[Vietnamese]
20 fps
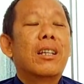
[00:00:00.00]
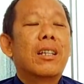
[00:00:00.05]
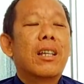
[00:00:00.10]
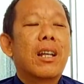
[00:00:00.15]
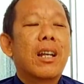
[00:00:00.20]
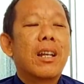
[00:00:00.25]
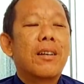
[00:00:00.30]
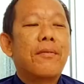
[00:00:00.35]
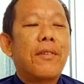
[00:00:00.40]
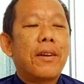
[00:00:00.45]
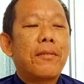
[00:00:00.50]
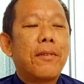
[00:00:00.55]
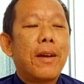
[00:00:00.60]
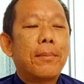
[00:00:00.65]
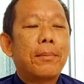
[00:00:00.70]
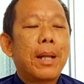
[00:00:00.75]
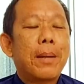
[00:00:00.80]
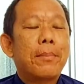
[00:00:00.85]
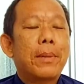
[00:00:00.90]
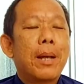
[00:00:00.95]
cho nên phật
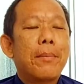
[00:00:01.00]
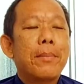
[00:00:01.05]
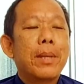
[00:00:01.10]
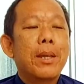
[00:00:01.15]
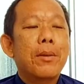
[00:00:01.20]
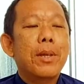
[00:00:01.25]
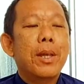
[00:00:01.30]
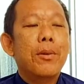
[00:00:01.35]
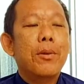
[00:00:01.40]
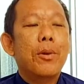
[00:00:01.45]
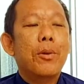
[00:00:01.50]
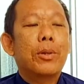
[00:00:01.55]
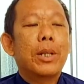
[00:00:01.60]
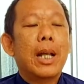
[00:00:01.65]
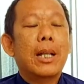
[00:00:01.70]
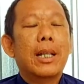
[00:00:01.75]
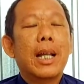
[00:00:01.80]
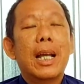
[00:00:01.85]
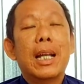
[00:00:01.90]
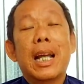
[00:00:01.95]
pháp thâm thâm diệu diệu dù
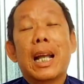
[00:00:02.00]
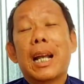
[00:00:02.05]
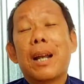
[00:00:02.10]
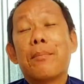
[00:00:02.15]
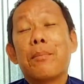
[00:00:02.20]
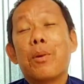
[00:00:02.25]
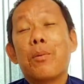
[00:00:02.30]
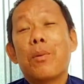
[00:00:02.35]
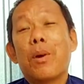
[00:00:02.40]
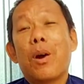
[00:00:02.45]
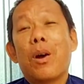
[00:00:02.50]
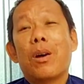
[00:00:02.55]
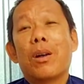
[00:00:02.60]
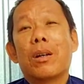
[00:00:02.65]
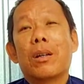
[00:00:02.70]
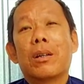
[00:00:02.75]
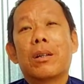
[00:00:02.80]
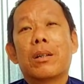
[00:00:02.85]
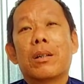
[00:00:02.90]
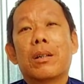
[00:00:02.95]
tận thế ngàn năm cũng còn
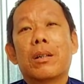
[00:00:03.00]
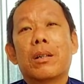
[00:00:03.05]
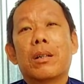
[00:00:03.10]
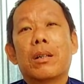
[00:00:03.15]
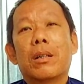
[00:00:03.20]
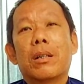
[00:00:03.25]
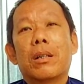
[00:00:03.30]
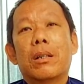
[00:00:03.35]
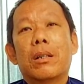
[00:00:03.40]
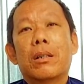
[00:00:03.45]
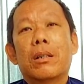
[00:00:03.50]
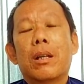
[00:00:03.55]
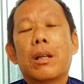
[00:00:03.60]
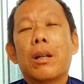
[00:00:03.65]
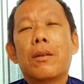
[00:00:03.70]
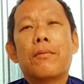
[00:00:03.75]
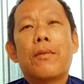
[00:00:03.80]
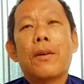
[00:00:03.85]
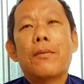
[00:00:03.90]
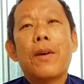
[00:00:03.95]
cho
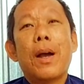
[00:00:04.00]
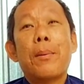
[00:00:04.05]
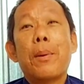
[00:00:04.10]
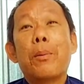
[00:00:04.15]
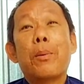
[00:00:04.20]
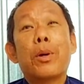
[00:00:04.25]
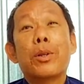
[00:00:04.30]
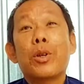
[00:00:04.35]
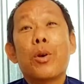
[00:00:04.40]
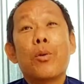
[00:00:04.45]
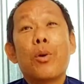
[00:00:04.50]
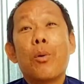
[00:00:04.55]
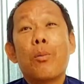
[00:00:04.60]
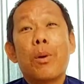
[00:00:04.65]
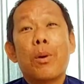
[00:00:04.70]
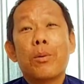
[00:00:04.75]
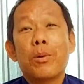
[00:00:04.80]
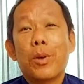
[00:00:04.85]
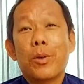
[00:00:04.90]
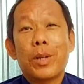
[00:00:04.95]
nên phật pháp không có chỗ cùng
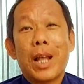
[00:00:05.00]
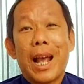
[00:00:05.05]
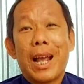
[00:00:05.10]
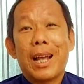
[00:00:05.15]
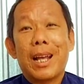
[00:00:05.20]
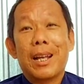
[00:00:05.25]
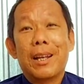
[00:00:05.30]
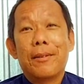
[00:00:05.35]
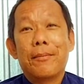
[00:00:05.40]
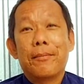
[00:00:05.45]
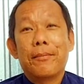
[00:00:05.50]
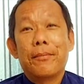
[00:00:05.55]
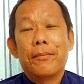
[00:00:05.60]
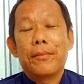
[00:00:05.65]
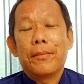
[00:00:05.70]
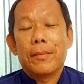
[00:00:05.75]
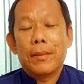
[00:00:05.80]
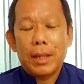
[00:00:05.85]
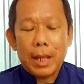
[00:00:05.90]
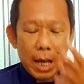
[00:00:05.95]
không có chỗ tận
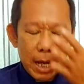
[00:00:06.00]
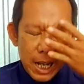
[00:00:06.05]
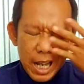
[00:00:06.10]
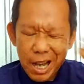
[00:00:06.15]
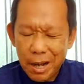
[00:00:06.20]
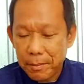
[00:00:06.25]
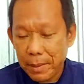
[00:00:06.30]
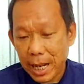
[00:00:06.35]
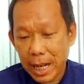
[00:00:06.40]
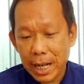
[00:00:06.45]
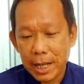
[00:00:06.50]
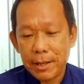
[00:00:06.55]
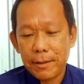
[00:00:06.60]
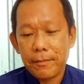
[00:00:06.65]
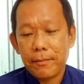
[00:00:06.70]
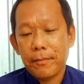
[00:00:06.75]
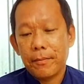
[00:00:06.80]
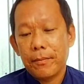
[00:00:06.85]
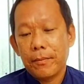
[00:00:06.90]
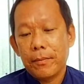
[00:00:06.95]
thì hôm nay
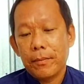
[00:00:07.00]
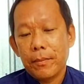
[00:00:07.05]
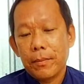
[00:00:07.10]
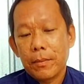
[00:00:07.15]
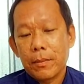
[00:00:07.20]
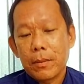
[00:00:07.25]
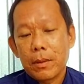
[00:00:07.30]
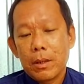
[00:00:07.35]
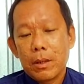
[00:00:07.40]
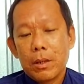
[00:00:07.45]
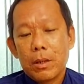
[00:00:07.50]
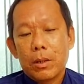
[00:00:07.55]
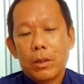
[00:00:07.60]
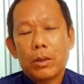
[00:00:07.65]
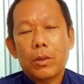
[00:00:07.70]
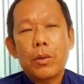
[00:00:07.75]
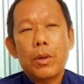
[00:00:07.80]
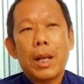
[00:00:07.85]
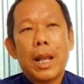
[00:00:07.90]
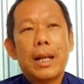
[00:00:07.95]

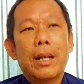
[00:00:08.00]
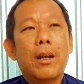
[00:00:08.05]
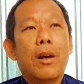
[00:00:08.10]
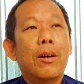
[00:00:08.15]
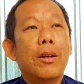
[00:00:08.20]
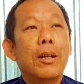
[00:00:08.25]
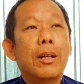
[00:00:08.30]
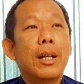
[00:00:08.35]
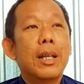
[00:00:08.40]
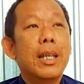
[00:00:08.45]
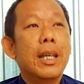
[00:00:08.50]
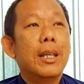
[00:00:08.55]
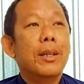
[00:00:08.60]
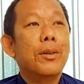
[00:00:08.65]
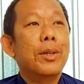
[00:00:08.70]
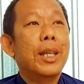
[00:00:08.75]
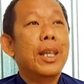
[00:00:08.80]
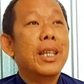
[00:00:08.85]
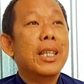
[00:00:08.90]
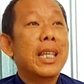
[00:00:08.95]
tôi lãnh hội được cái gì
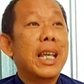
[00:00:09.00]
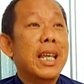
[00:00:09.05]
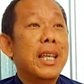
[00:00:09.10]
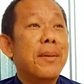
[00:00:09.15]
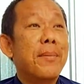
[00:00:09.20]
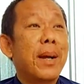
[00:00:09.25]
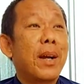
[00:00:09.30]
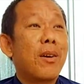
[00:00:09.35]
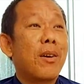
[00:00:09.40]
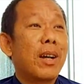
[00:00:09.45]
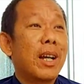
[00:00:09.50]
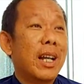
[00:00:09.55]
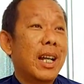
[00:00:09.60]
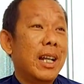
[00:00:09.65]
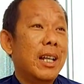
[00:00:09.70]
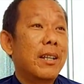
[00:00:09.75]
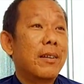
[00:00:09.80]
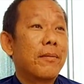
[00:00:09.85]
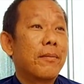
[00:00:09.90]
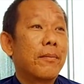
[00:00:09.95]
tôi chia sẻ với bà con cái
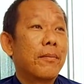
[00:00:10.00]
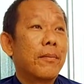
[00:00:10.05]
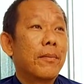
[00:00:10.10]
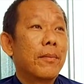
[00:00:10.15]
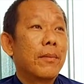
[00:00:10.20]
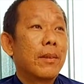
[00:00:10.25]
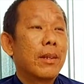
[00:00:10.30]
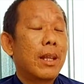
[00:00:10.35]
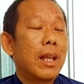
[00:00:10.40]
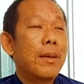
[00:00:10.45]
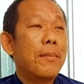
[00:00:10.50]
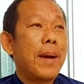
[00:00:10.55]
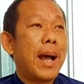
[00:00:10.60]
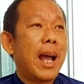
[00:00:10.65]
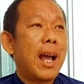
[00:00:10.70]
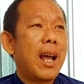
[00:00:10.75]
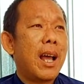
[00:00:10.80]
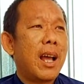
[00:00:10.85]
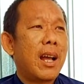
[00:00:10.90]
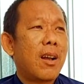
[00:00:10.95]
đấy thì
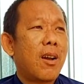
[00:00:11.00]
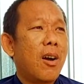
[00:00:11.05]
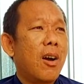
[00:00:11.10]
bà